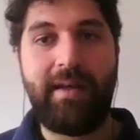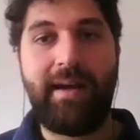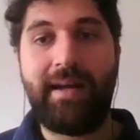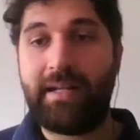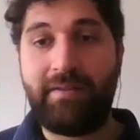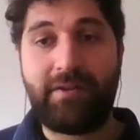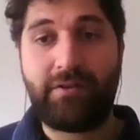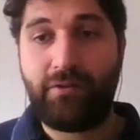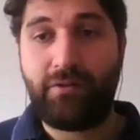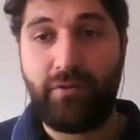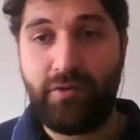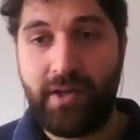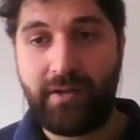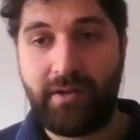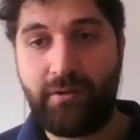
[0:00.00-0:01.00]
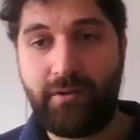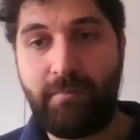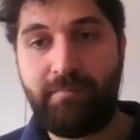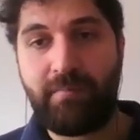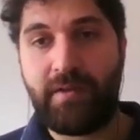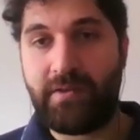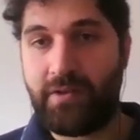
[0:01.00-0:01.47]
attraverso un
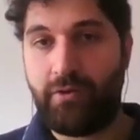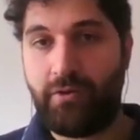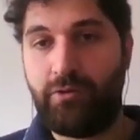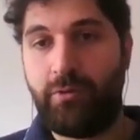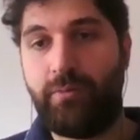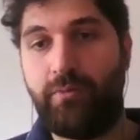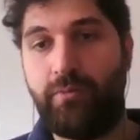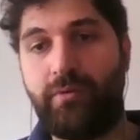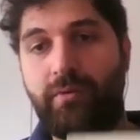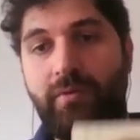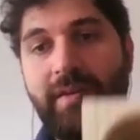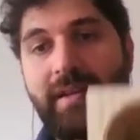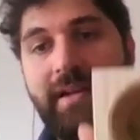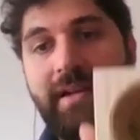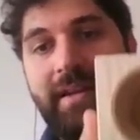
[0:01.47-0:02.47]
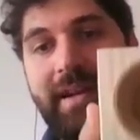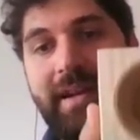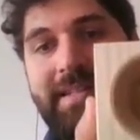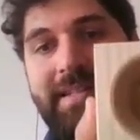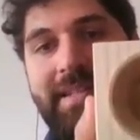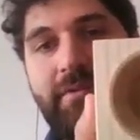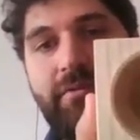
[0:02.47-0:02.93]
oggetto, secondo punto, quindi
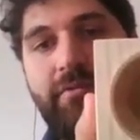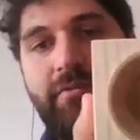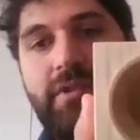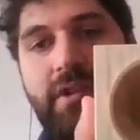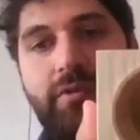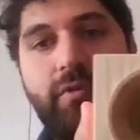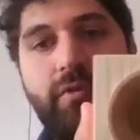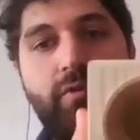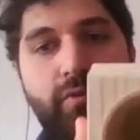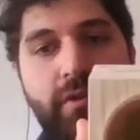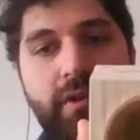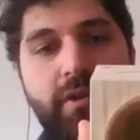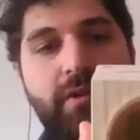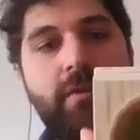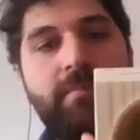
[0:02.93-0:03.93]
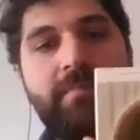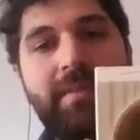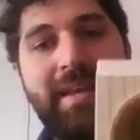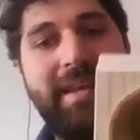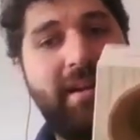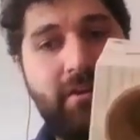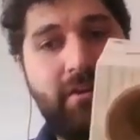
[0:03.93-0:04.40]
realizzare un oggetto unico
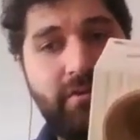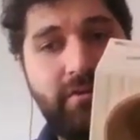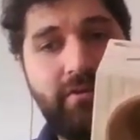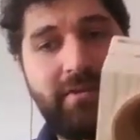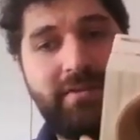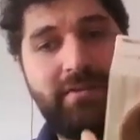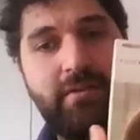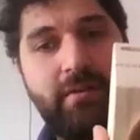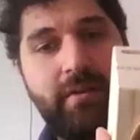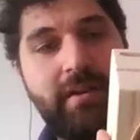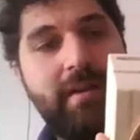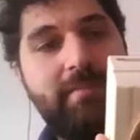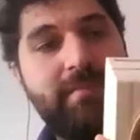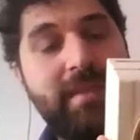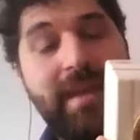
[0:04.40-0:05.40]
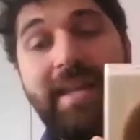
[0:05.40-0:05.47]
che racconti una storia.